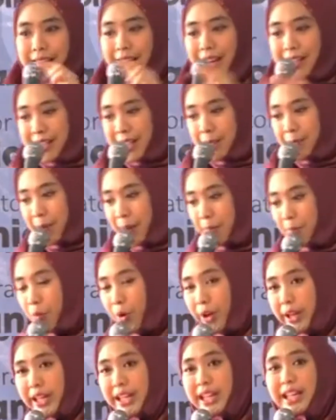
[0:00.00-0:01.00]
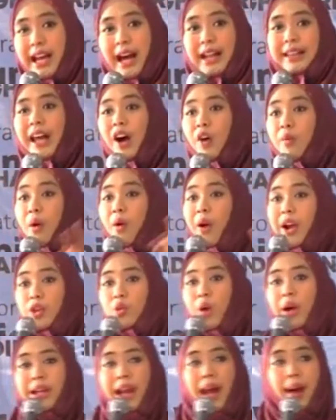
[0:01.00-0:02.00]
Dan si perempuan ini gak tahu bahwa
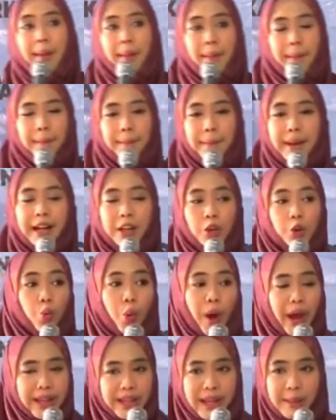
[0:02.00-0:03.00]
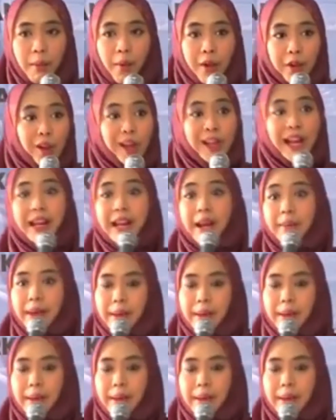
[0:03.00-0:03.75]
itu adalah mertuanya, bahwa itu adalah